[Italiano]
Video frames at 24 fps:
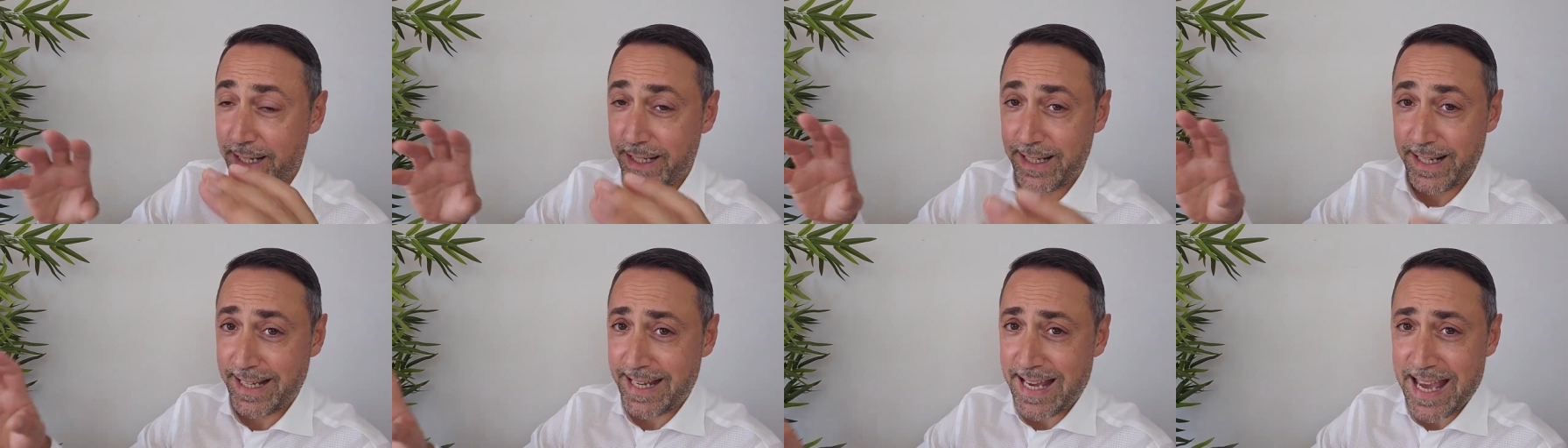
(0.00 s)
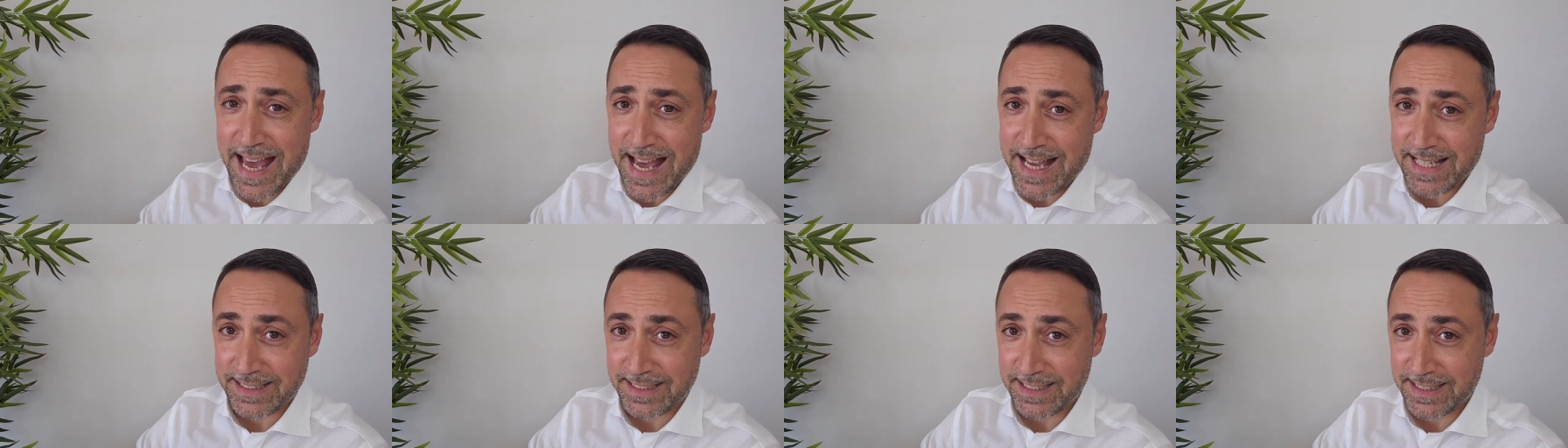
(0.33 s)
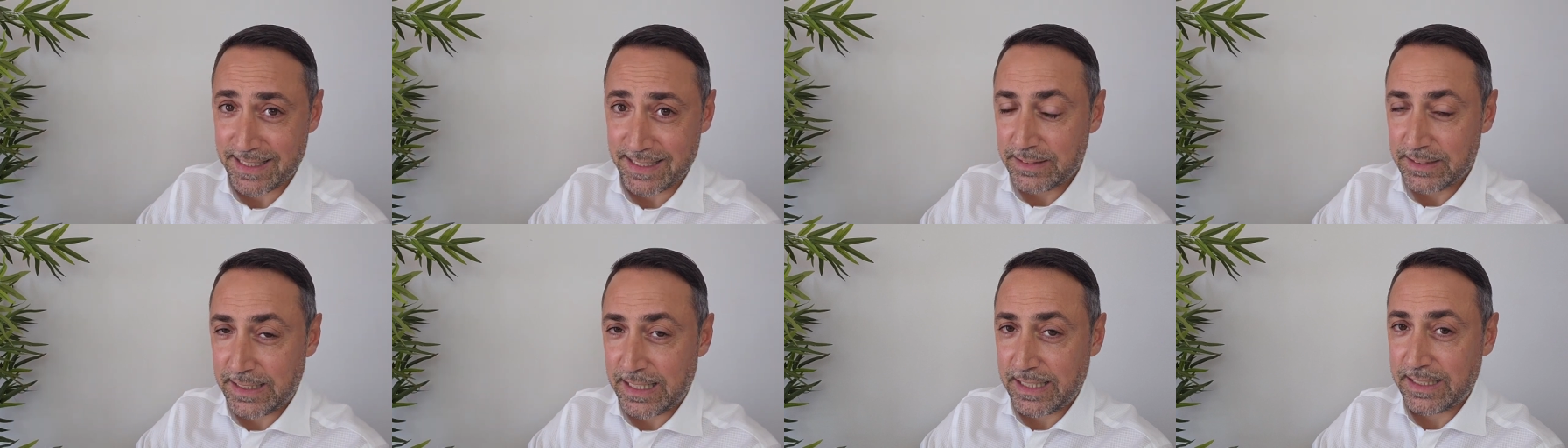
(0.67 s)
una casa,
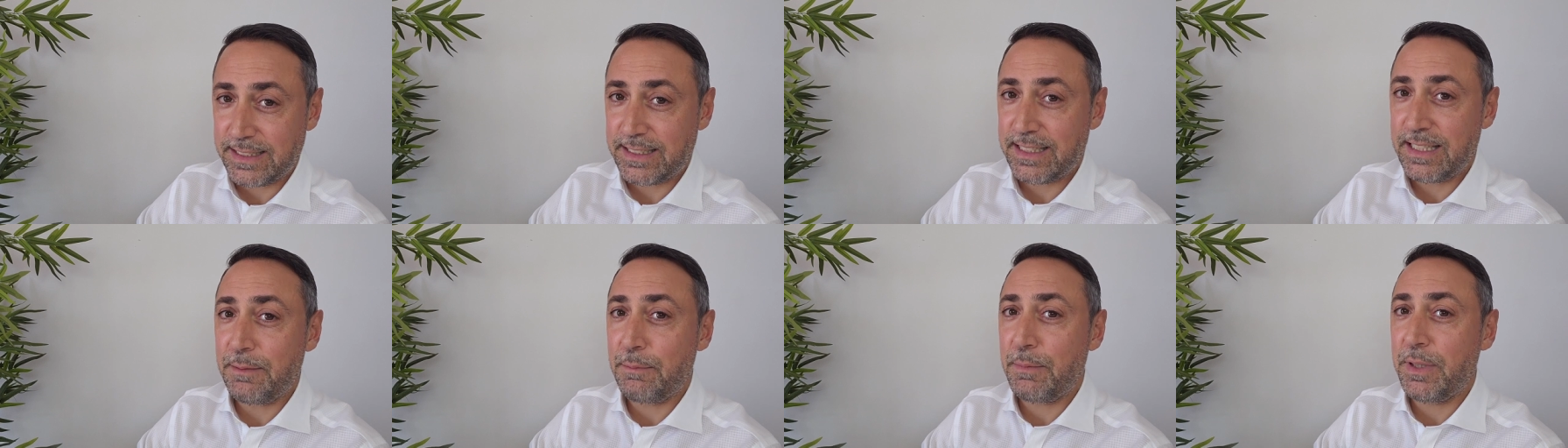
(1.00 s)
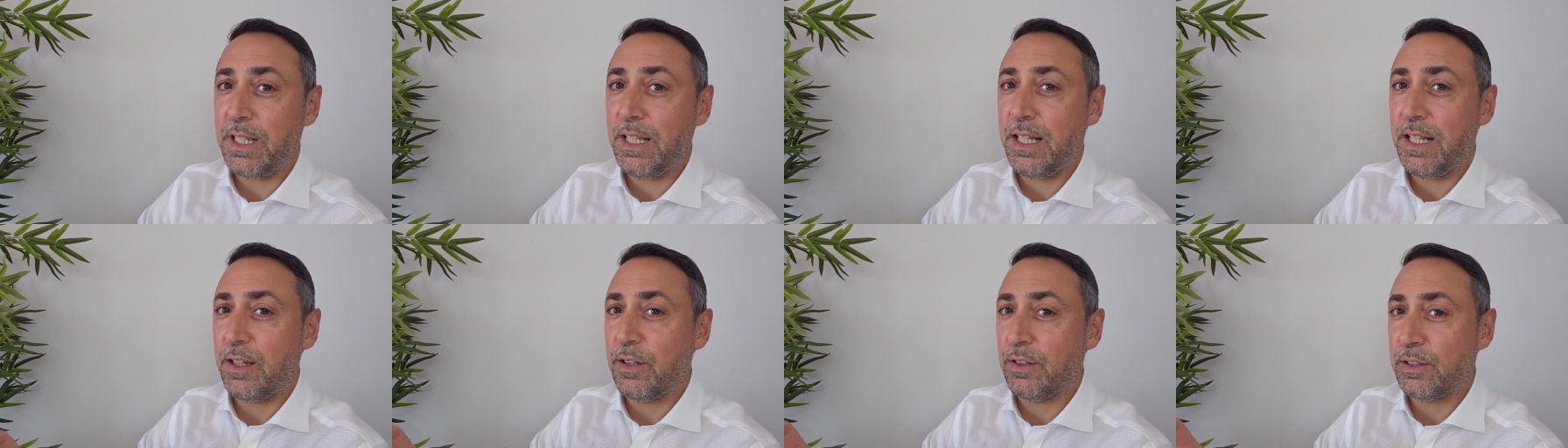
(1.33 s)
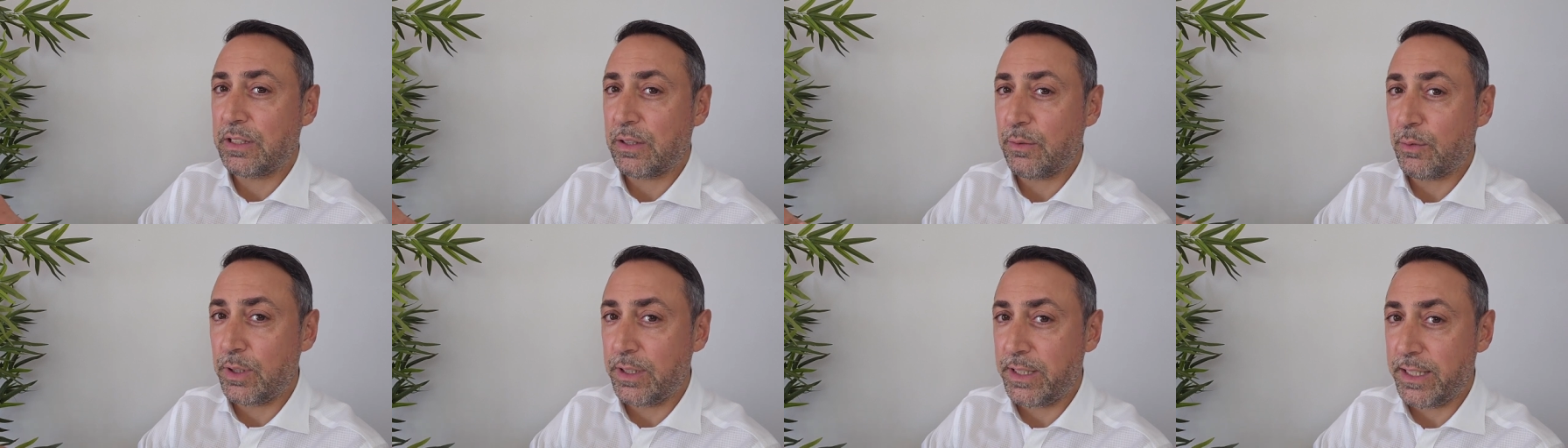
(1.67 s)
perché simili cosa
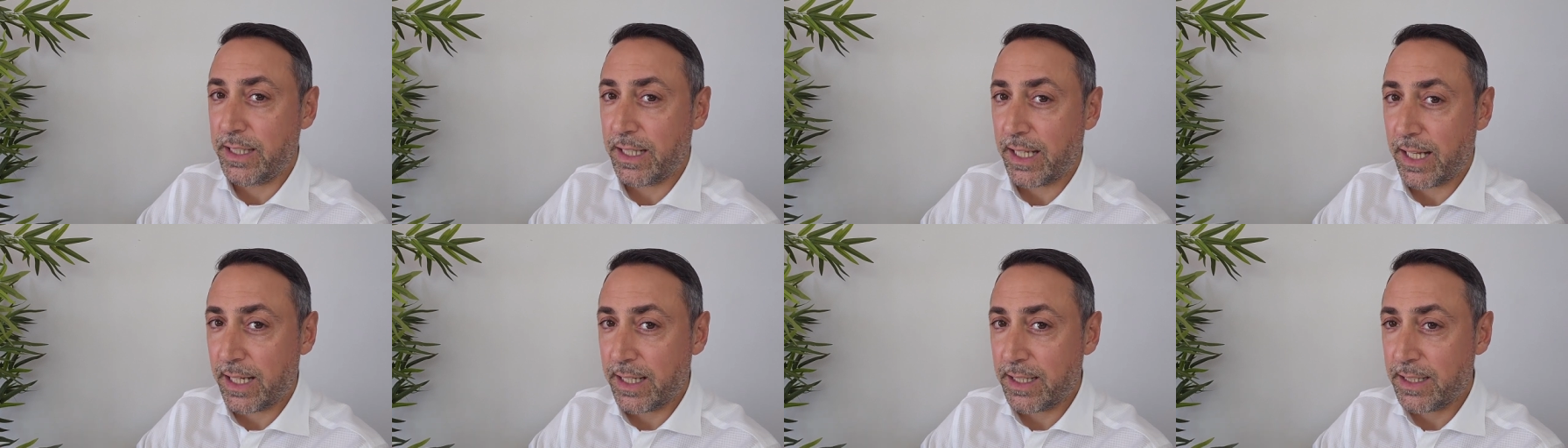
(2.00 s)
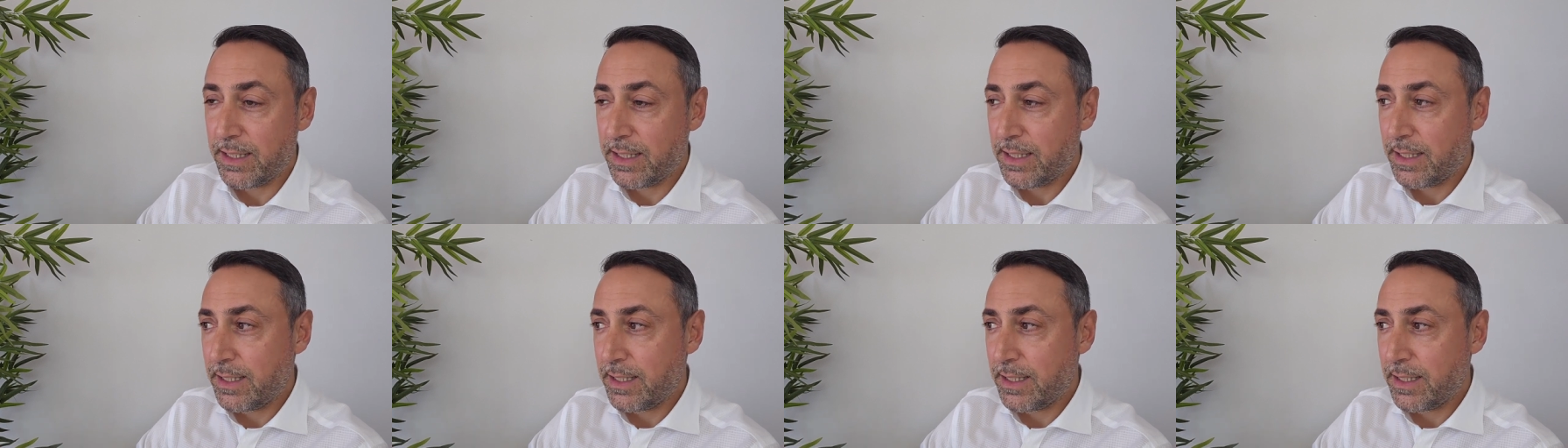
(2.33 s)
vuol dire?